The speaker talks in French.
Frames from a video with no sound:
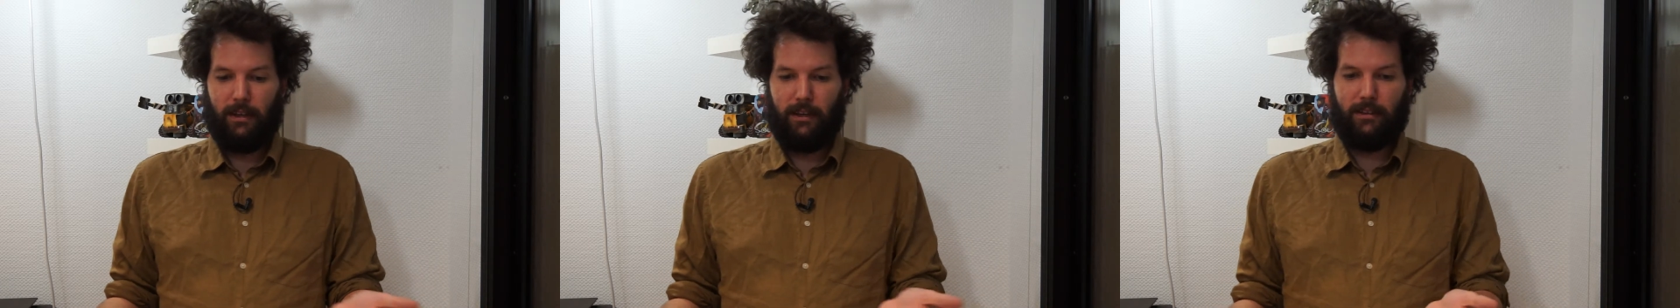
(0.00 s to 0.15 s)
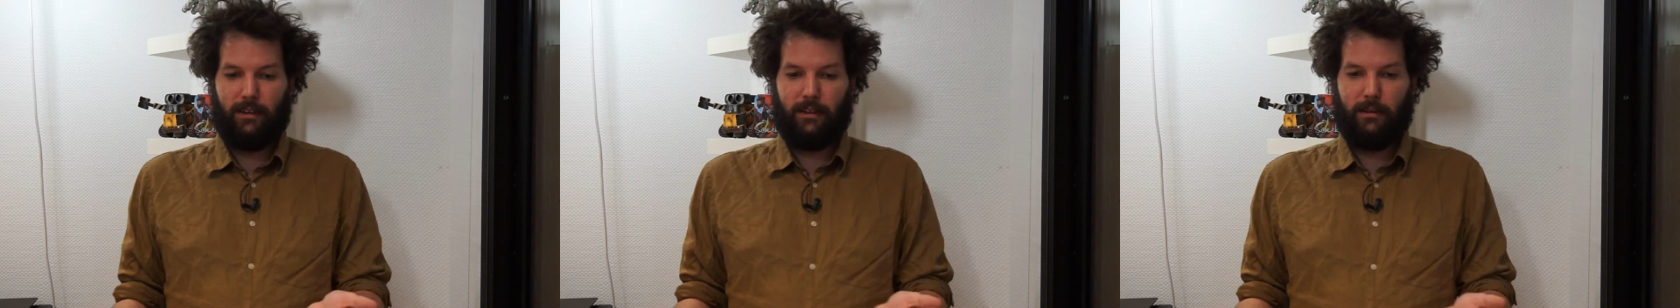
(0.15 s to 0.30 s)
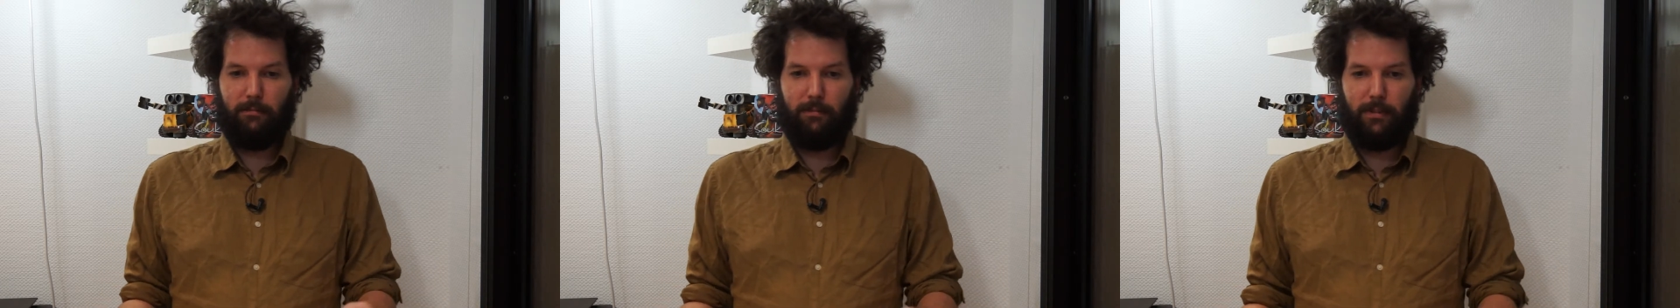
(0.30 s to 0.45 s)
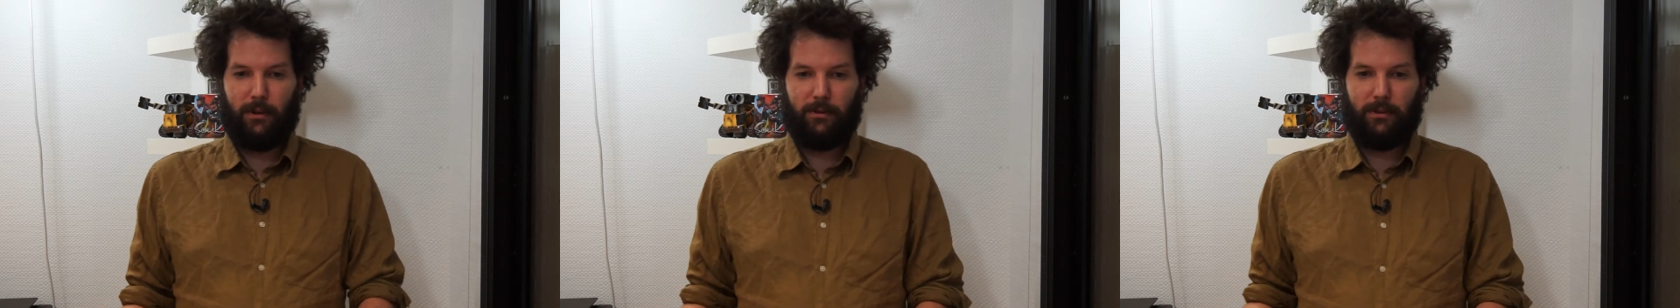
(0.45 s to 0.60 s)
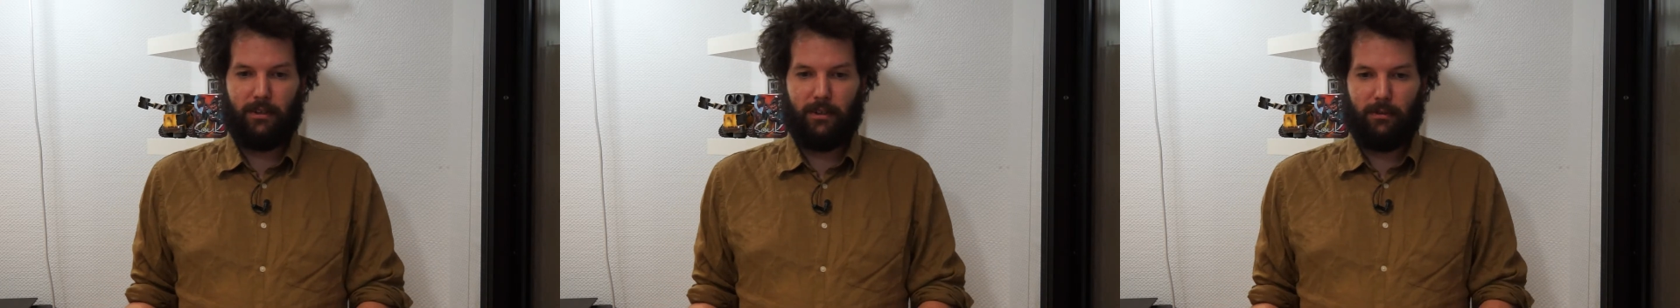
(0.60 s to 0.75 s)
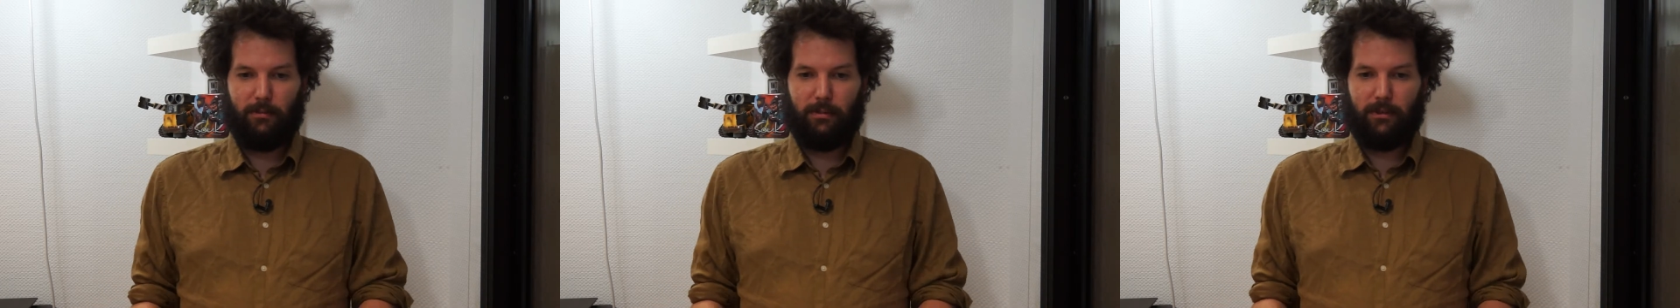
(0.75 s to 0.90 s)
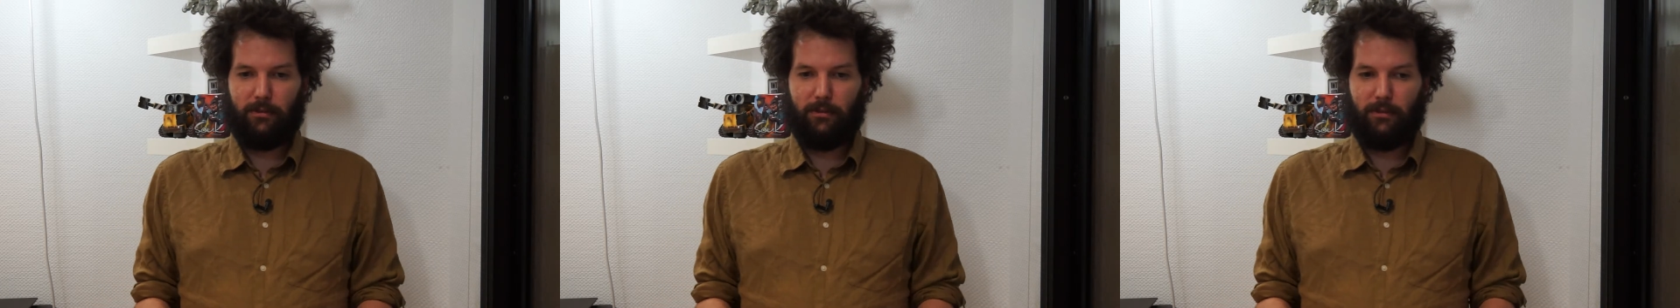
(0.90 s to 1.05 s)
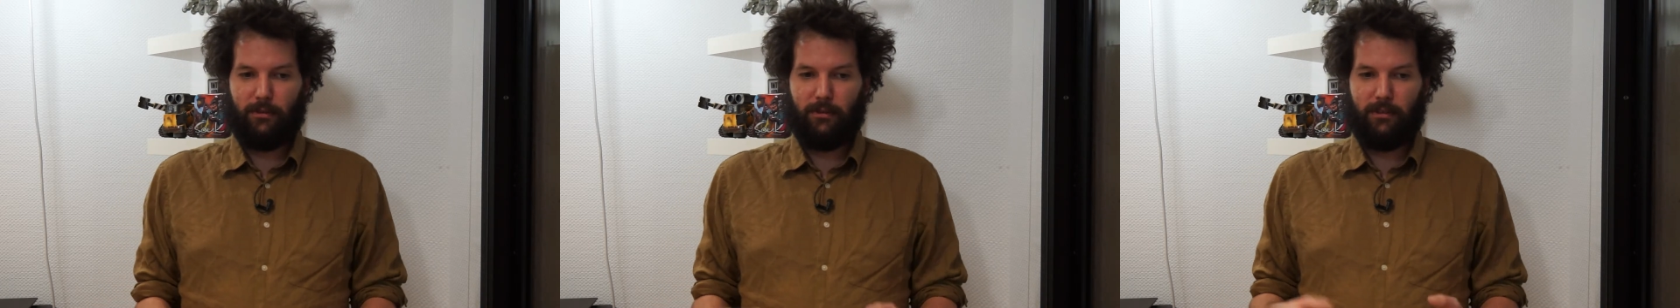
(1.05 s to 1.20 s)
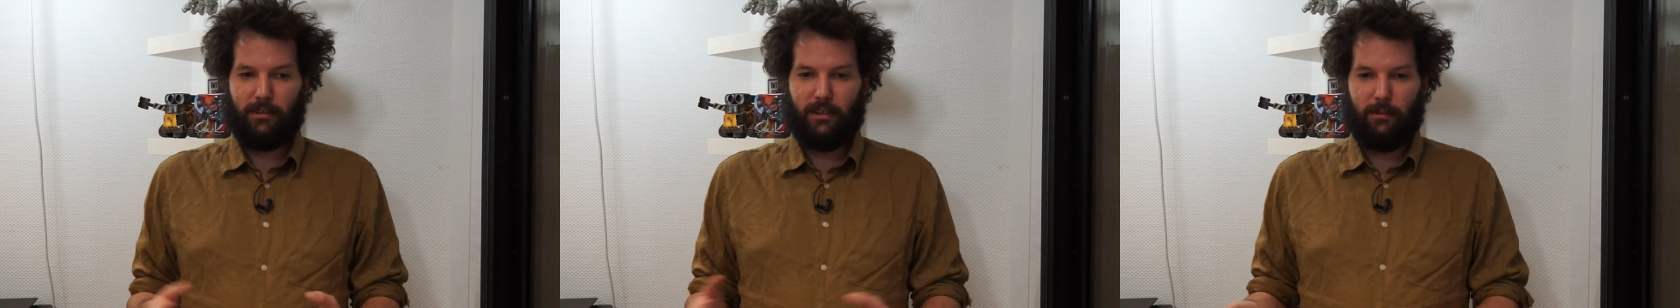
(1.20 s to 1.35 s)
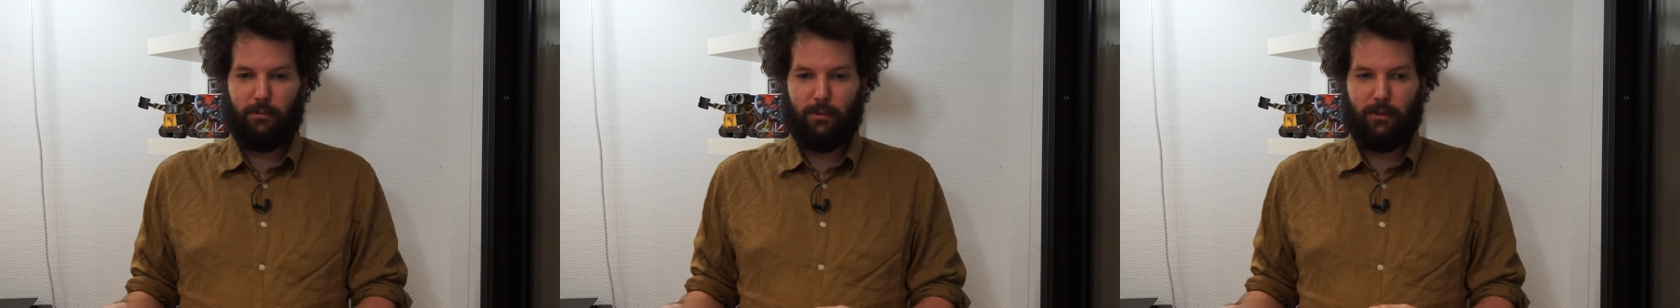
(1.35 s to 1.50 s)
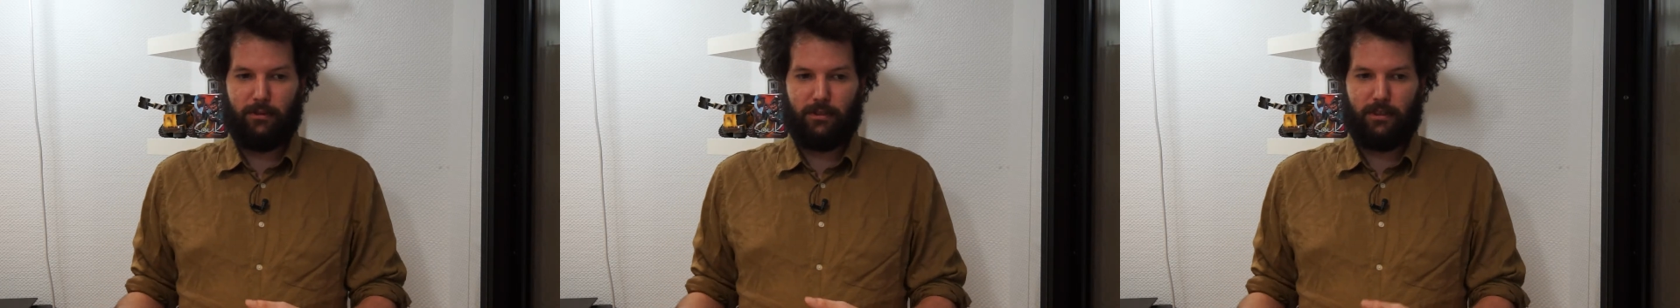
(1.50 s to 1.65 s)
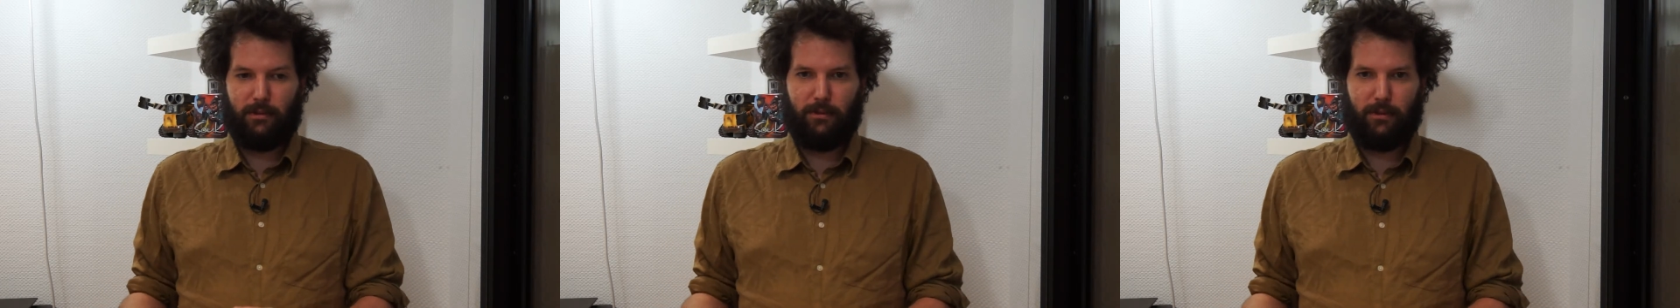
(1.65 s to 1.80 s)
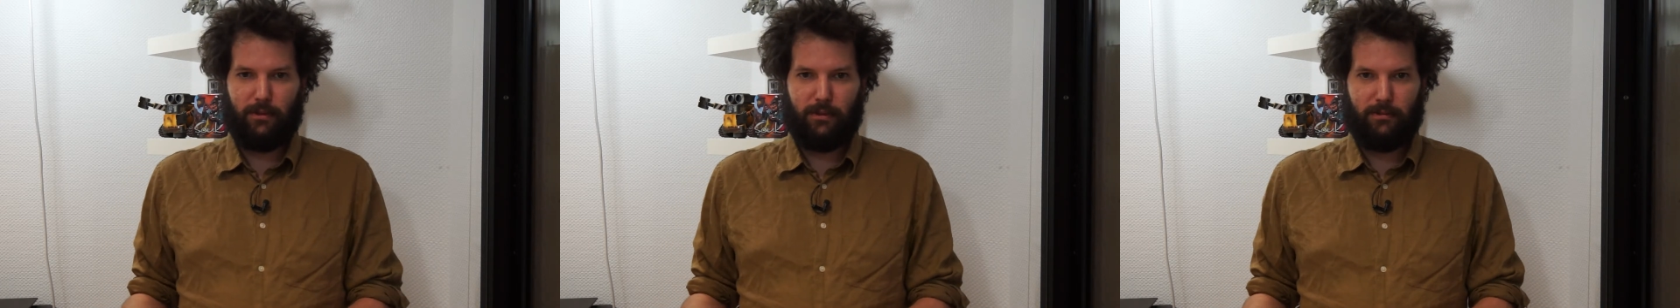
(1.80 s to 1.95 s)
et d'aller me planquer parce que quand il a peur,
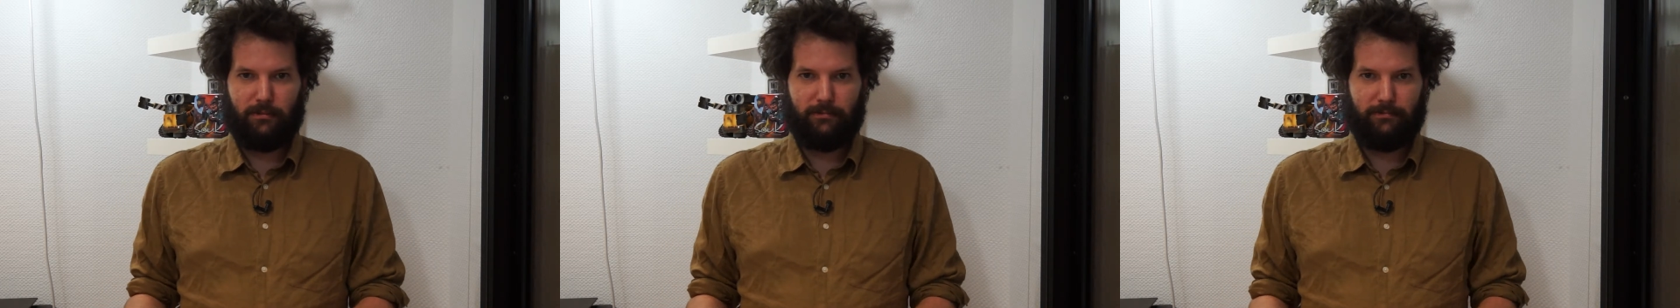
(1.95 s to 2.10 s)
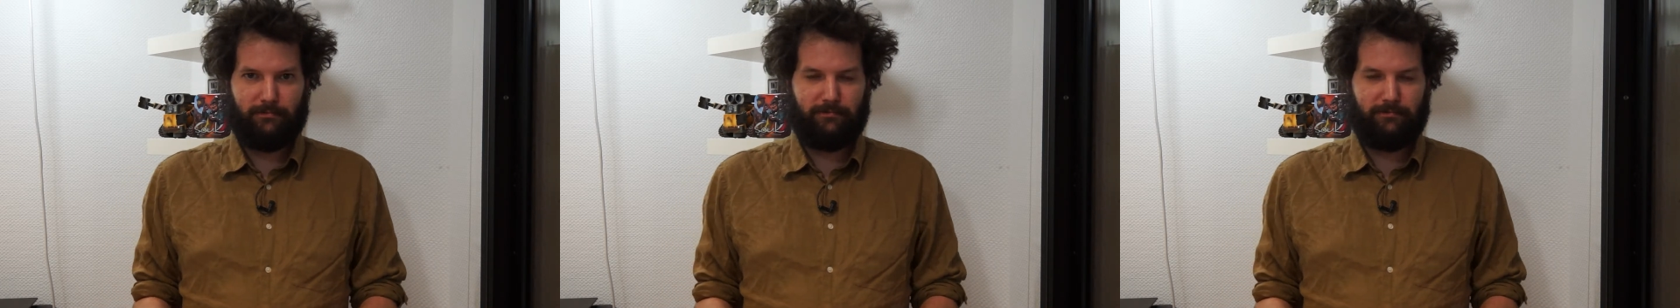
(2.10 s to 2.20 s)
j'ai peur.